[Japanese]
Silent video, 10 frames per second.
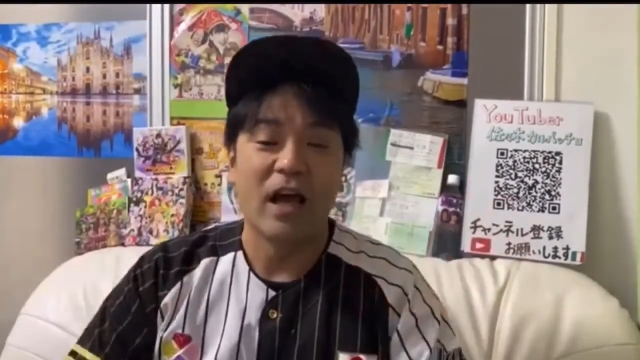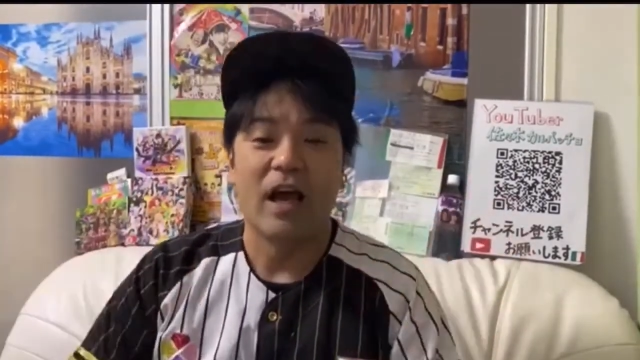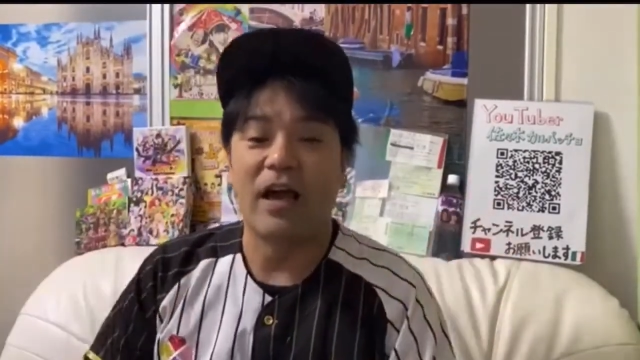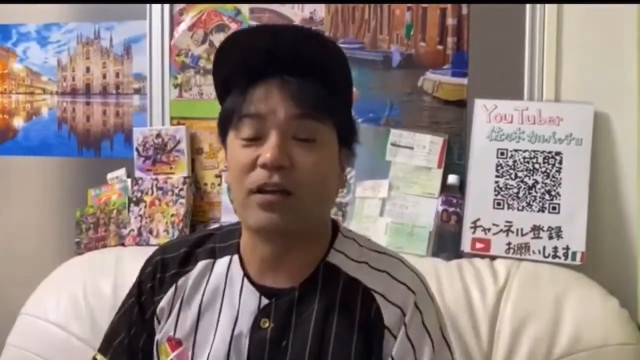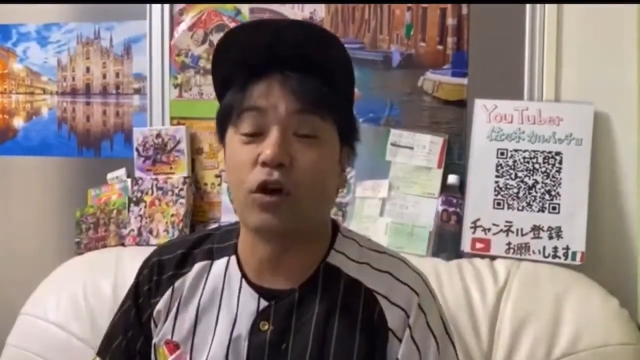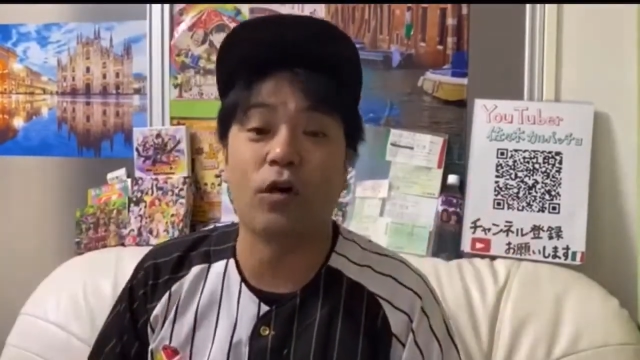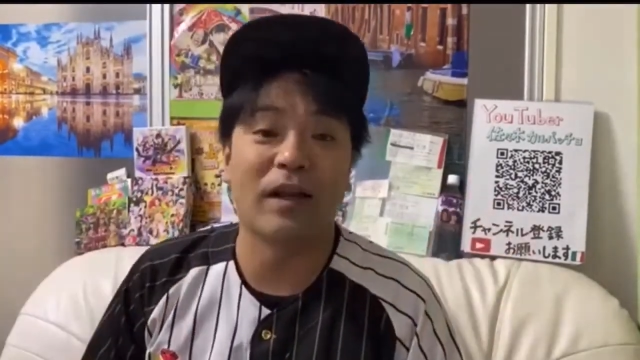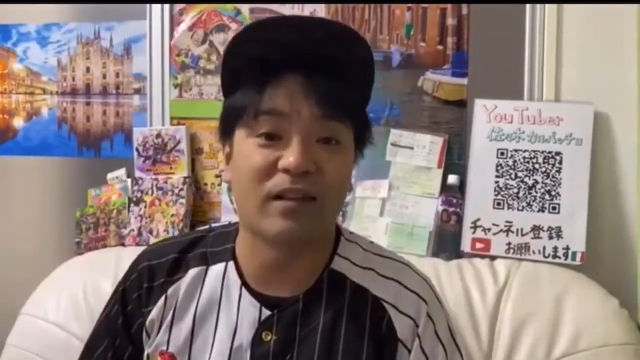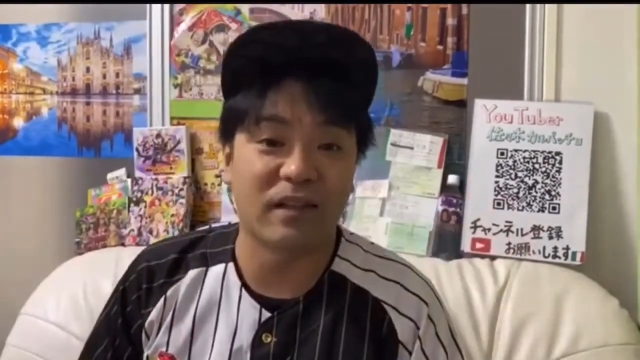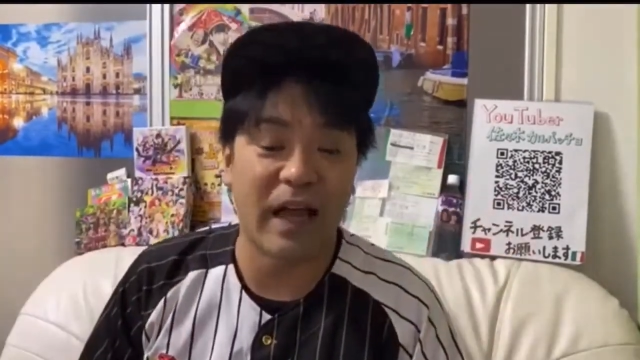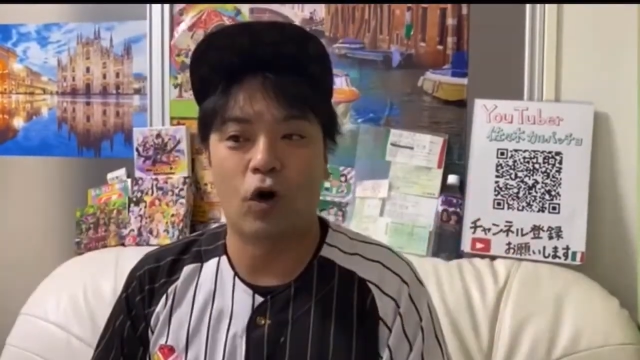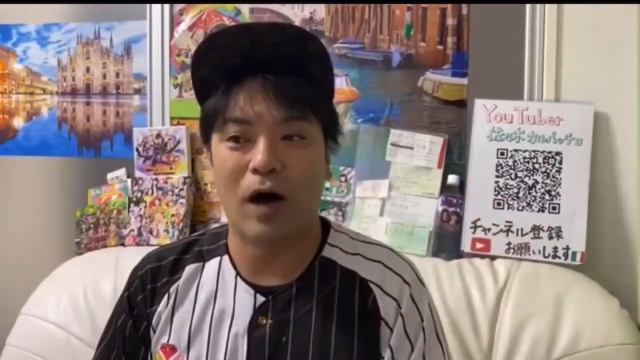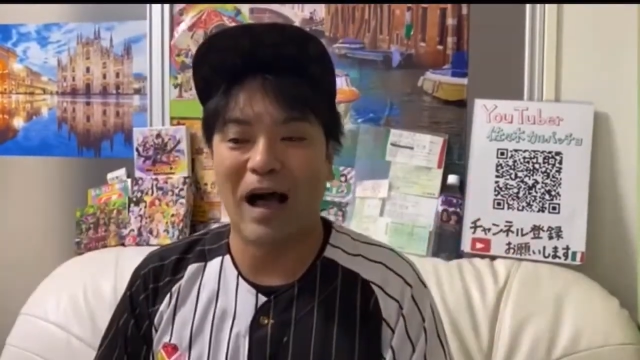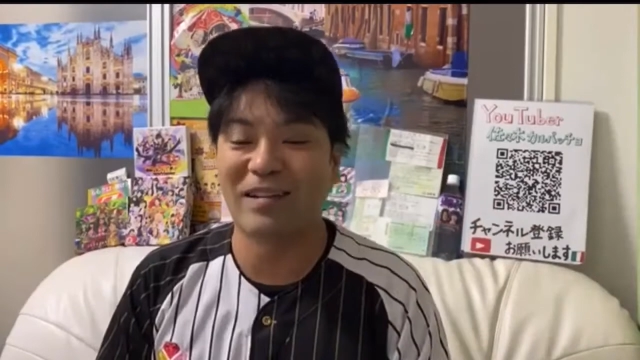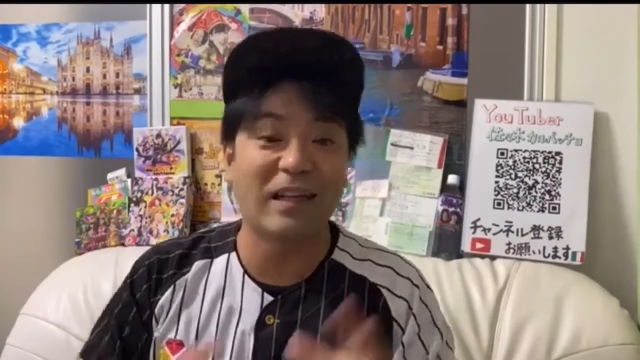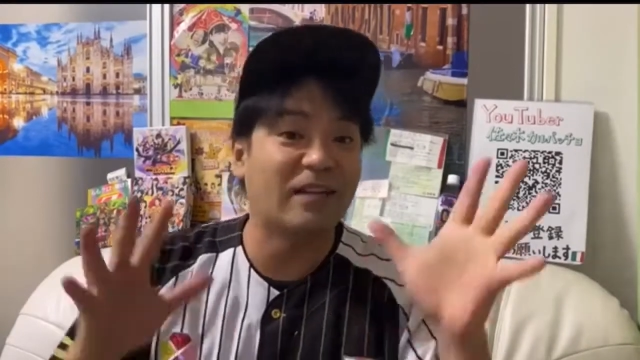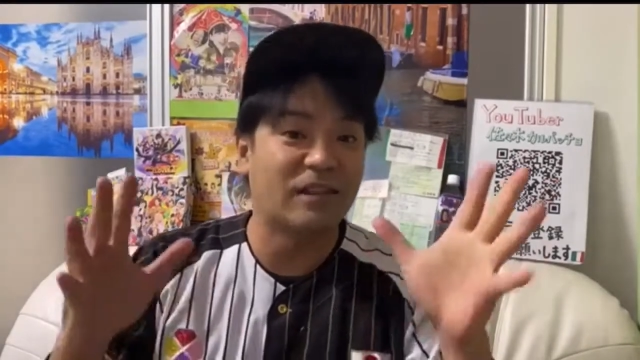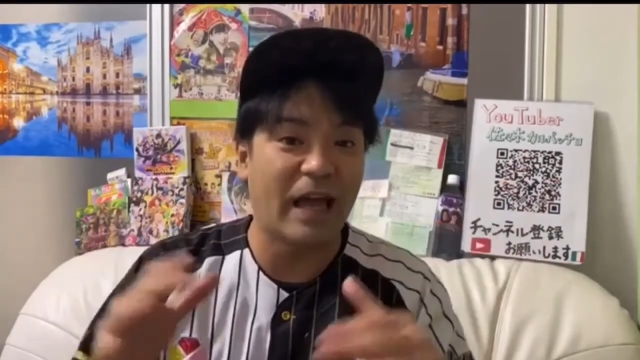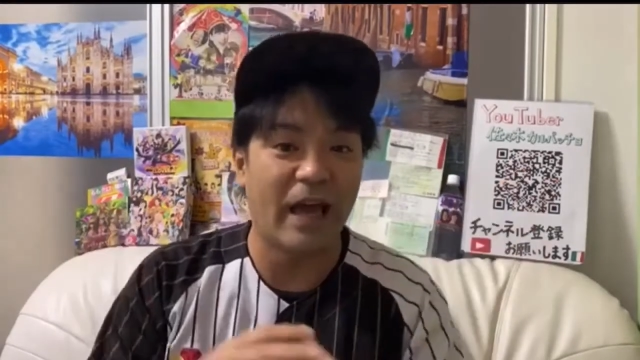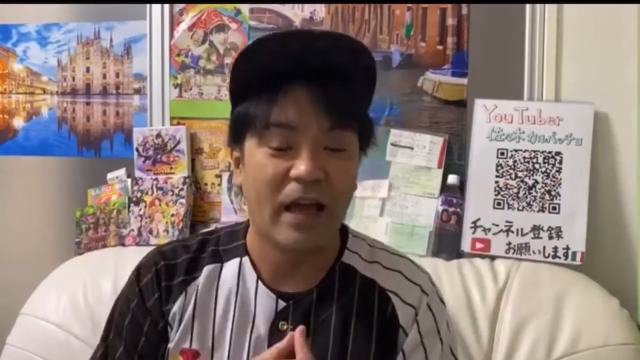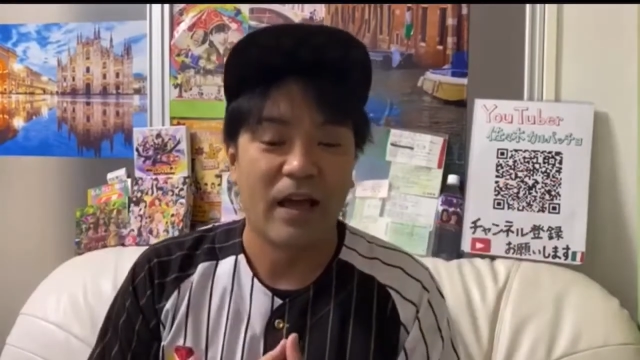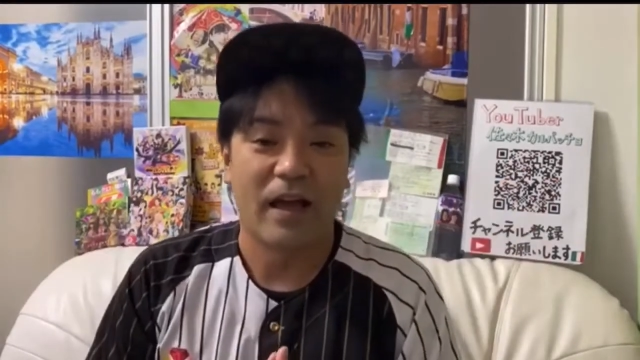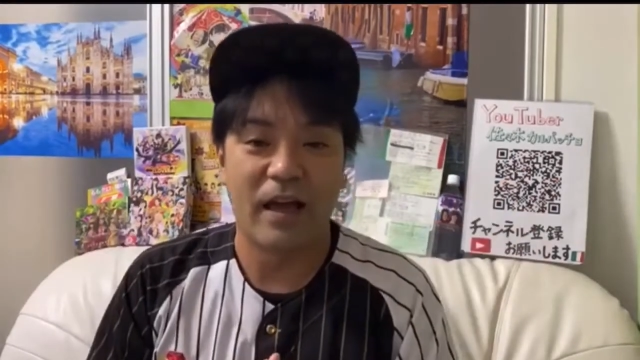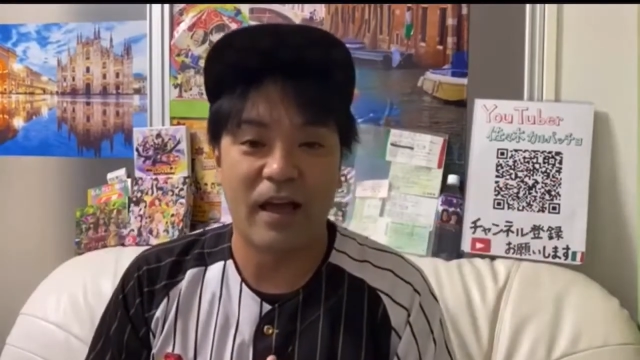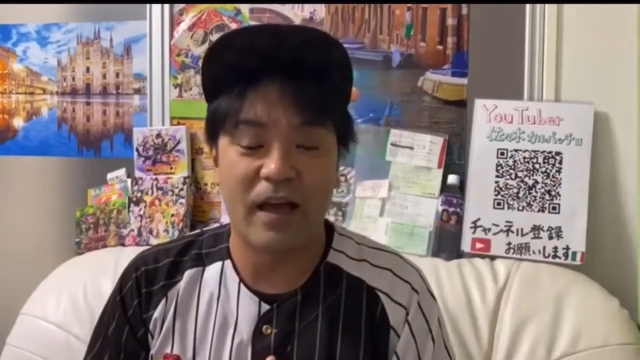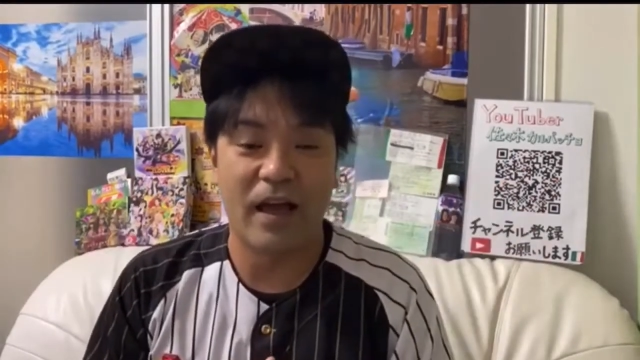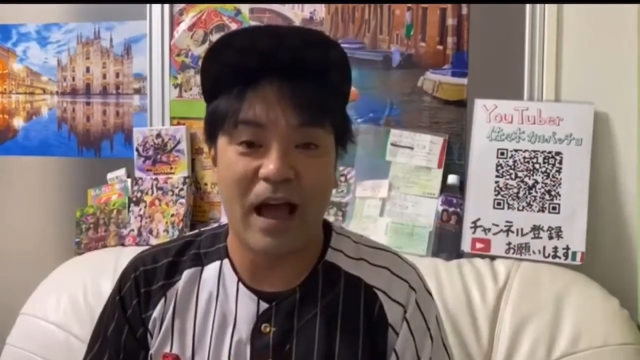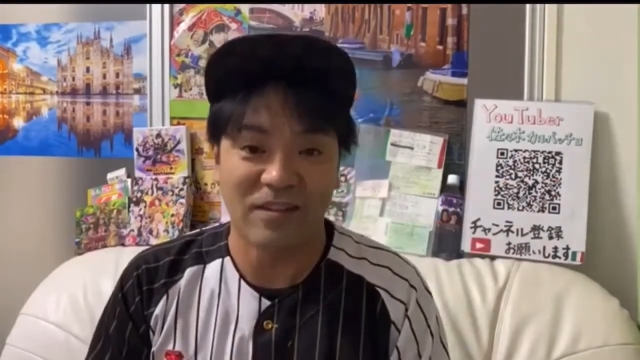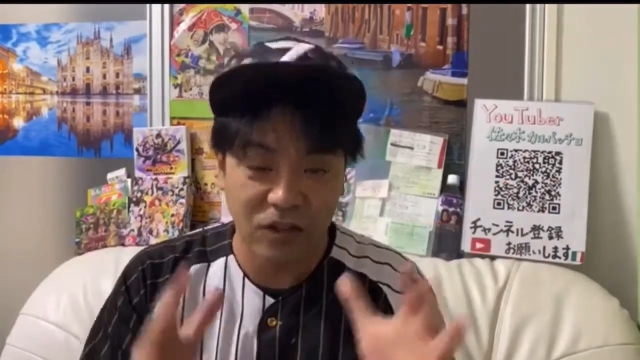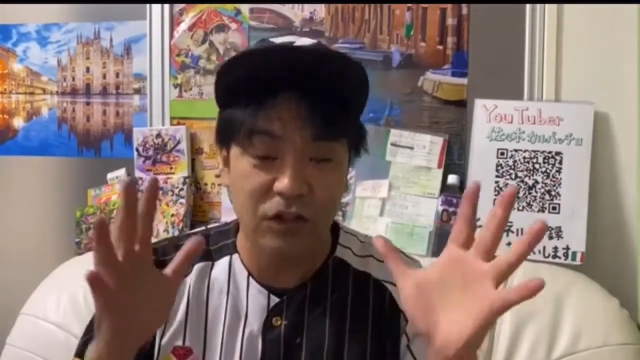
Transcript: えー、今日はですね、朝ですね、えー、